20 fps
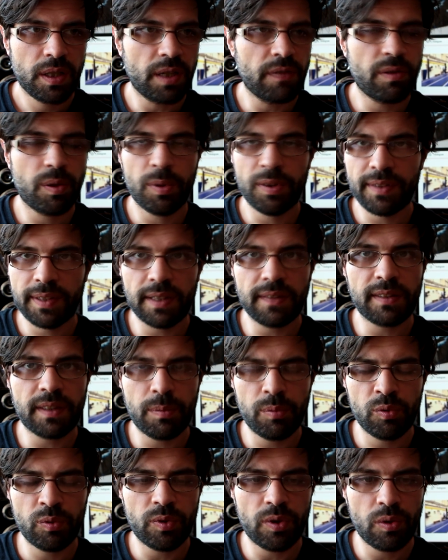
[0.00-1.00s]
est vraiment très
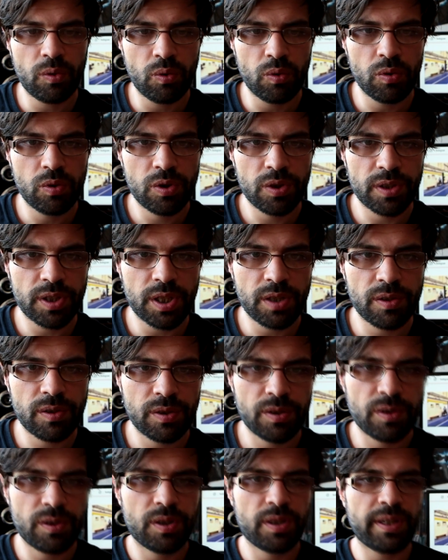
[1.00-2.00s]
très bon dans le rôle.
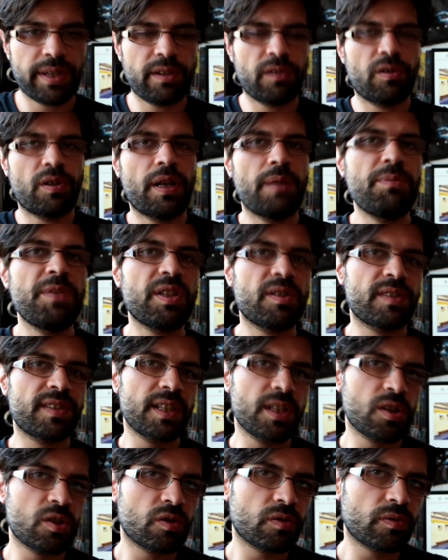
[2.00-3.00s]
D'ailleurs, dans la mise en
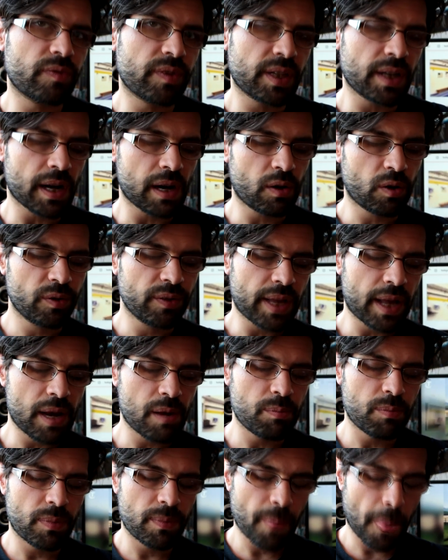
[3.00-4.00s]
scène, je trouve qu'elle elle,